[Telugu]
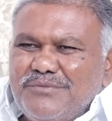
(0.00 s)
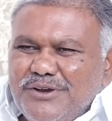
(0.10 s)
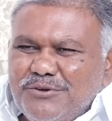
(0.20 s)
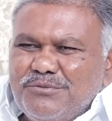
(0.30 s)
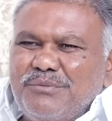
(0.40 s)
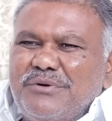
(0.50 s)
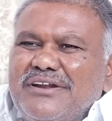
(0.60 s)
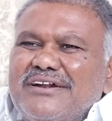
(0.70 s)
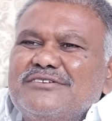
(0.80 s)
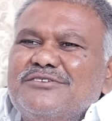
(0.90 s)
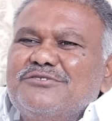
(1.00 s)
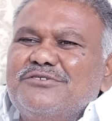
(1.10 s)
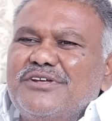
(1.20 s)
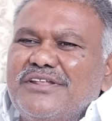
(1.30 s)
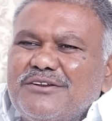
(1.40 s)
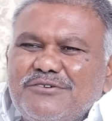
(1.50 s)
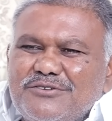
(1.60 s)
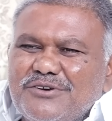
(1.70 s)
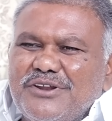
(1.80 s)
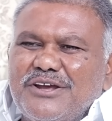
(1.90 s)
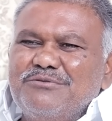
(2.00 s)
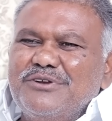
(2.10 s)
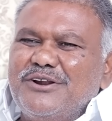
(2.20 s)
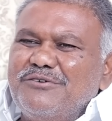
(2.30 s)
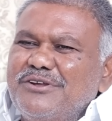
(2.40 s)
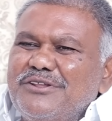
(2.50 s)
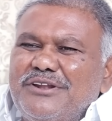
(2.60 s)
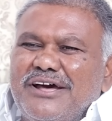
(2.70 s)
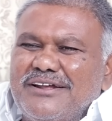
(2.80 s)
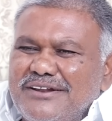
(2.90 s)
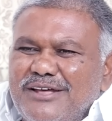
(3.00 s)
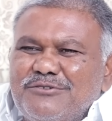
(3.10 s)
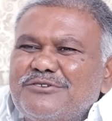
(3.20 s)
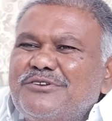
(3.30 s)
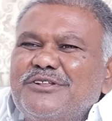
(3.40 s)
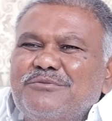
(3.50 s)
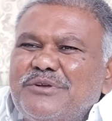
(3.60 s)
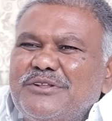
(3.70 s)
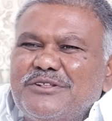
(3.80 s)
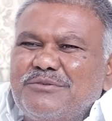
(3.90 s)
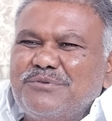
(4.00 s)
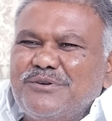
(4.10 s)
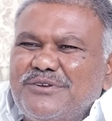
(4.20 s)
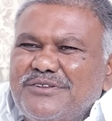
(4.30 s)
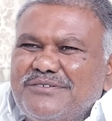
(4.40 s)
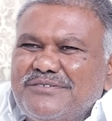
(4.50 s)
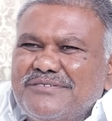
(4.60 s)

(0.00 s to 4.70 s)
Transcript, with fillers: మేము మమ్మల్ని రక్షించుకునే దానికోసం క్రైమ్ చేయడం అనేది నా నా దృష్టిలో అయితే పెద్ద తప్పేం లేదు